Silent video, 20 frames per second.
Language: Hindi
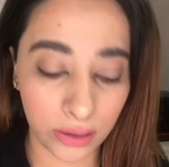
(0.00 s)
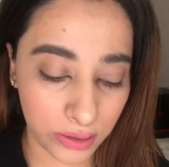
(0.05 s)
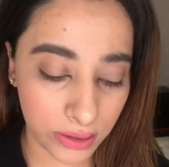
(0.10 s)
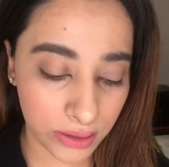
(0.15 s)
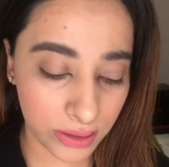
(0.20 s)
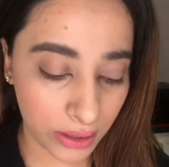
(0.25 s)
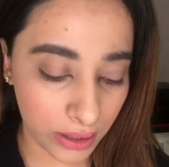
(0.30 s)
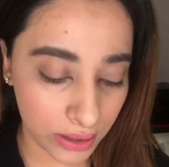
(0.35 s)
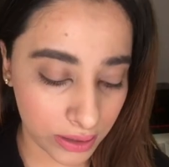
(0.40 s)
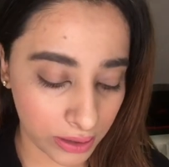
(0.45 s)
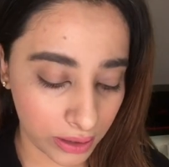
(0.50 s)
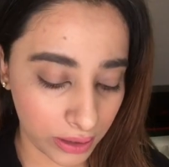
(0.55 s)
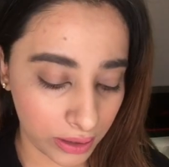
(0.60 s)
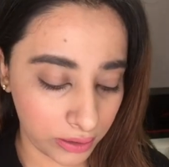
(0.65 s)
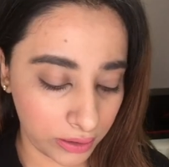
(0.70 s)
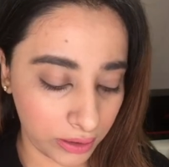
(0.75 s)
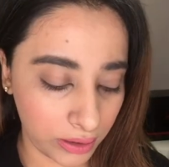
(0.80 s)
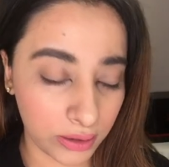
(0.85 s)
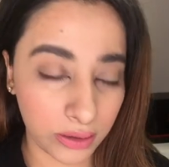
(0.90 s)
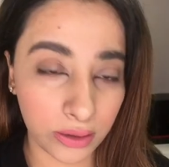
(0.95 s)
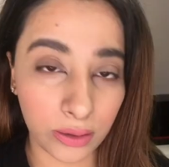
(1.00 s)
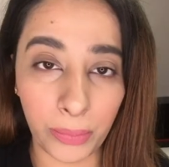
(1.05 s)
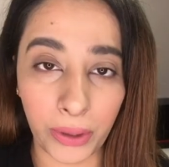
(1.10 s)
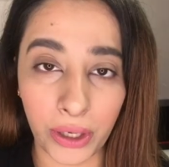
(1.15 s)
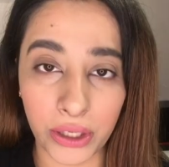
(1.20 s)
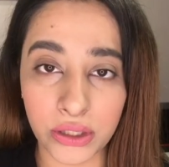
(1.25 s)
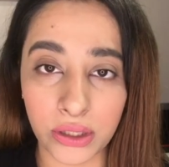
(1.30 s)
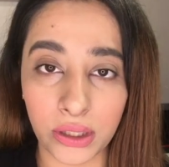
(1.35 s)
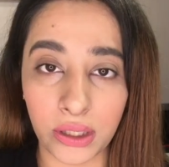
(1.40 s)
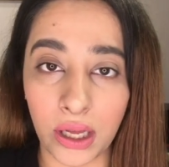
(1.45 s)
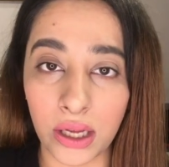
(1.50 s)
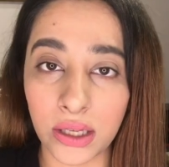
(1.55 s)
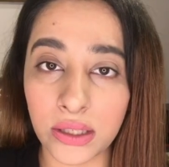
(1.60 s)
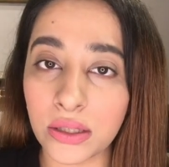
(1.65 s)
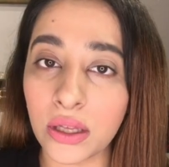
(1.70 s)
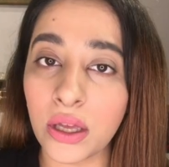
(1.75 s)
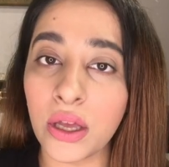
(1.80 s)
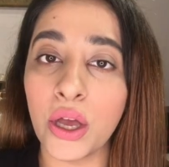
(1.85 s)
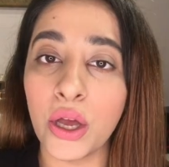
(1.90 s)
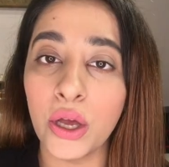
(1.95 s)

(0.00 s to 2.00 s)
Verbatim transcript: डिस्कस किए थे इन द ब्रश क्लास